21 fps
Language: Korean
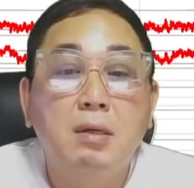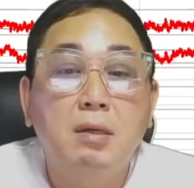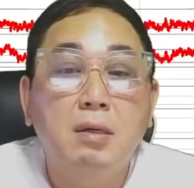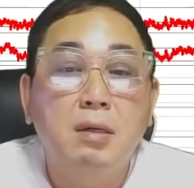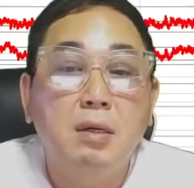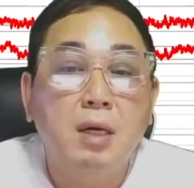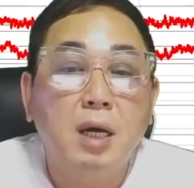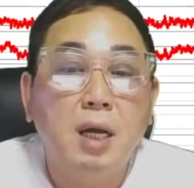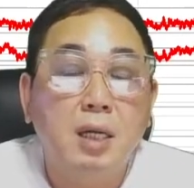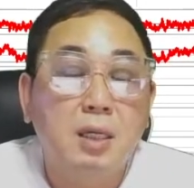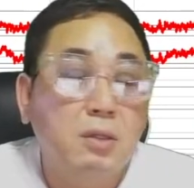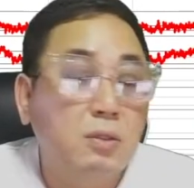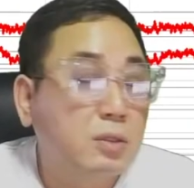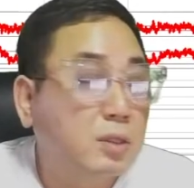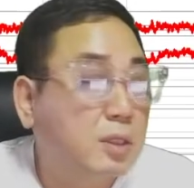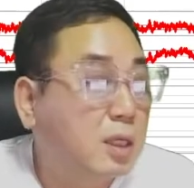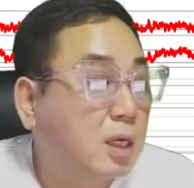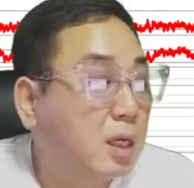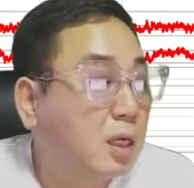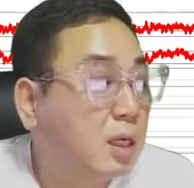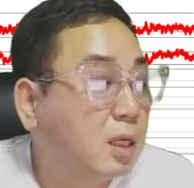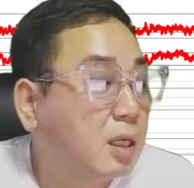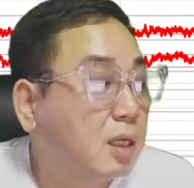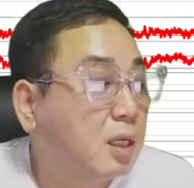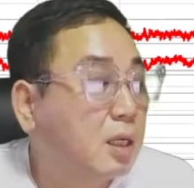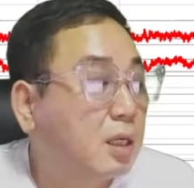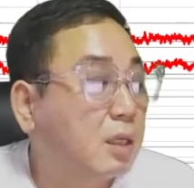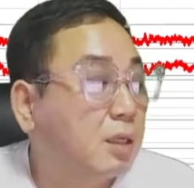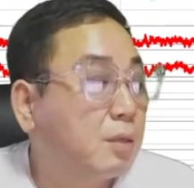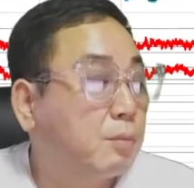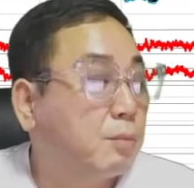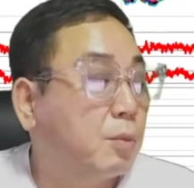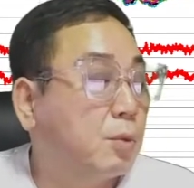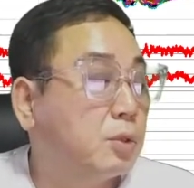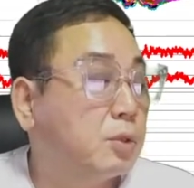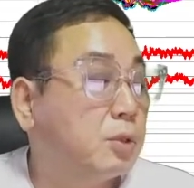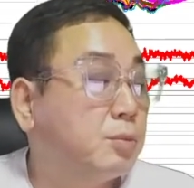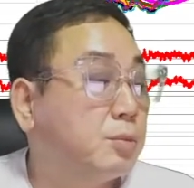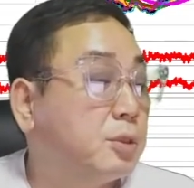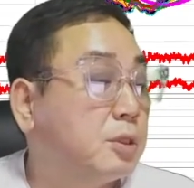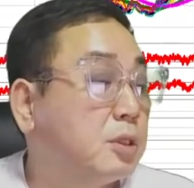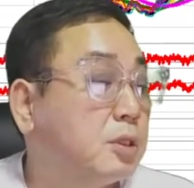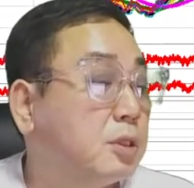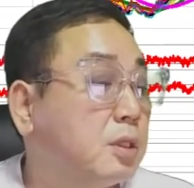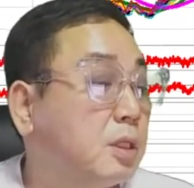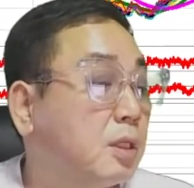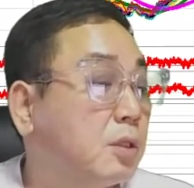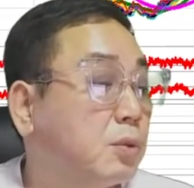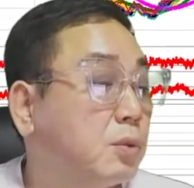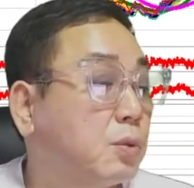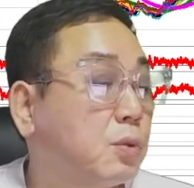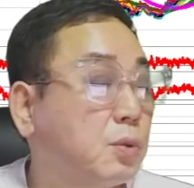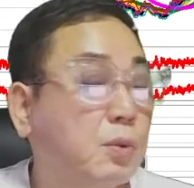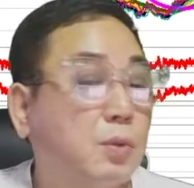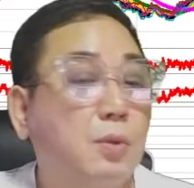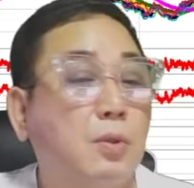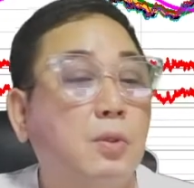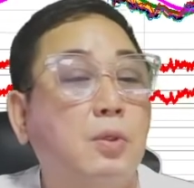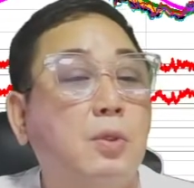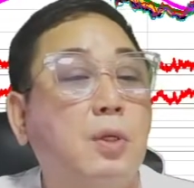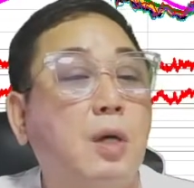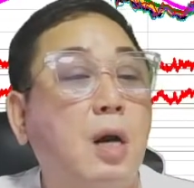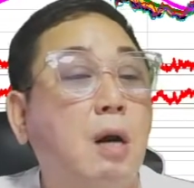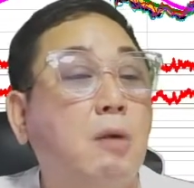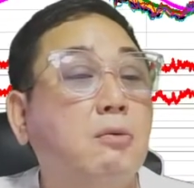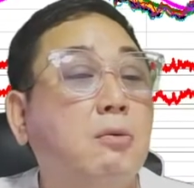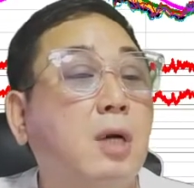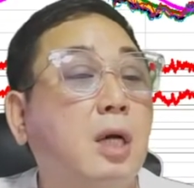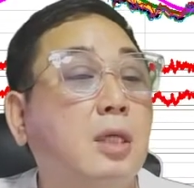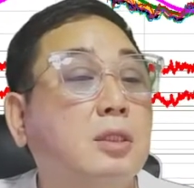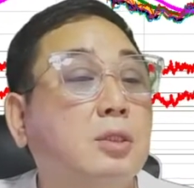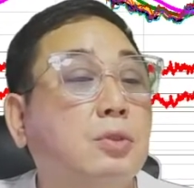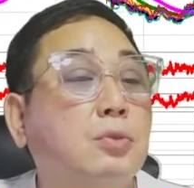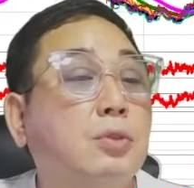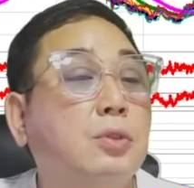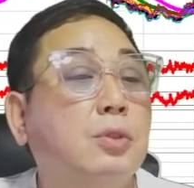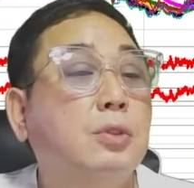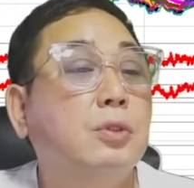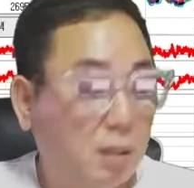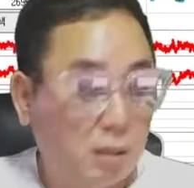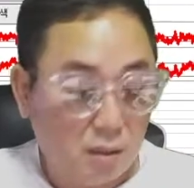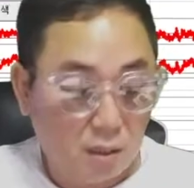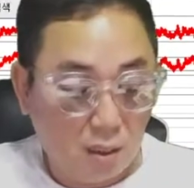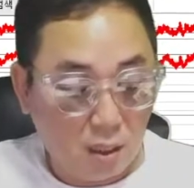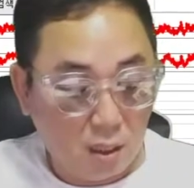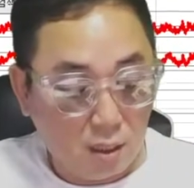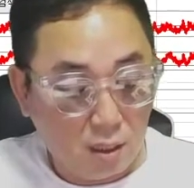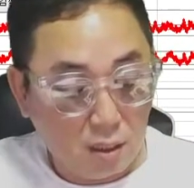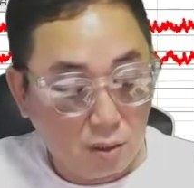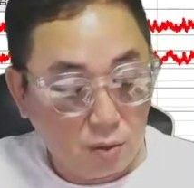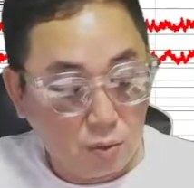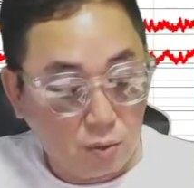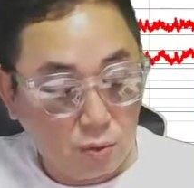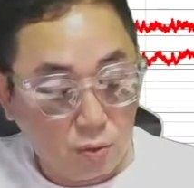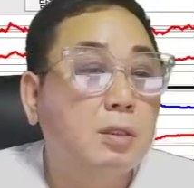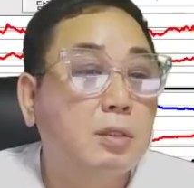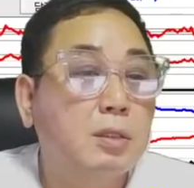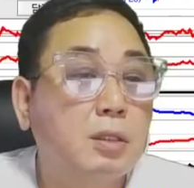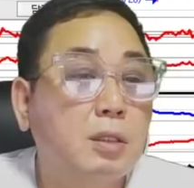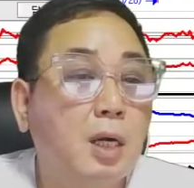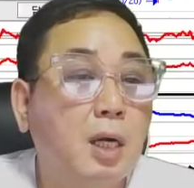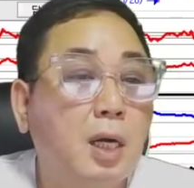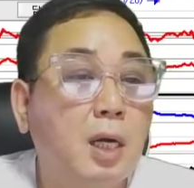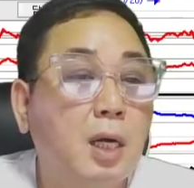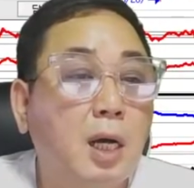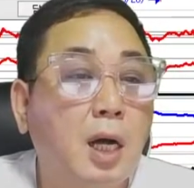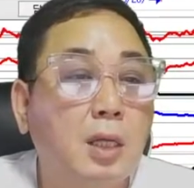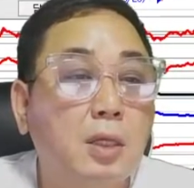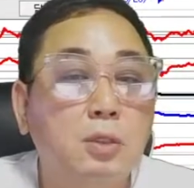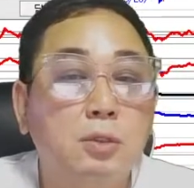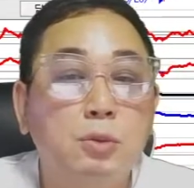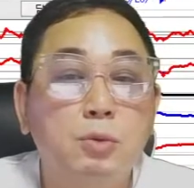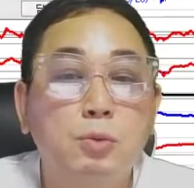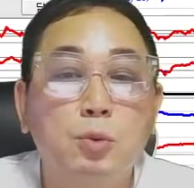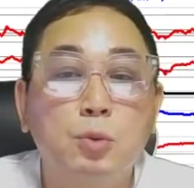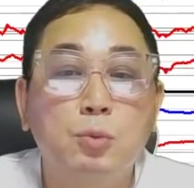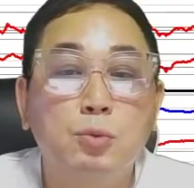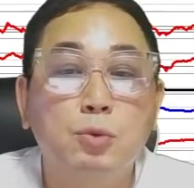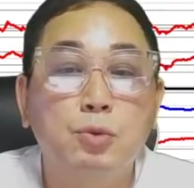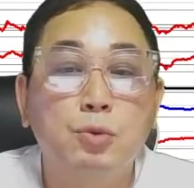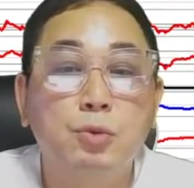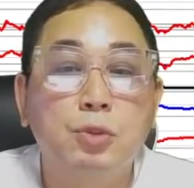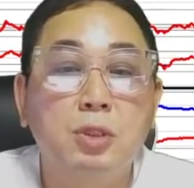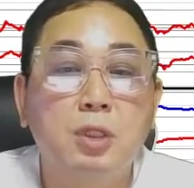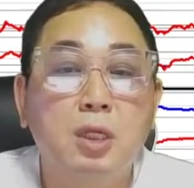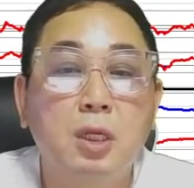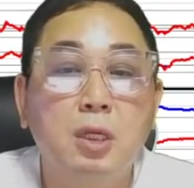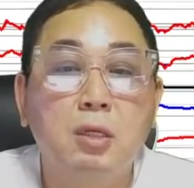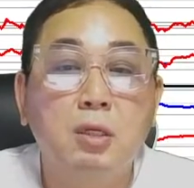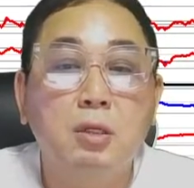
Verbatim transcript: 어, 갈 거니까 뭐 힘드시더라도 어, 갖고 가시고요. 대한항공 들어간 가격 좀 좀 주실래요?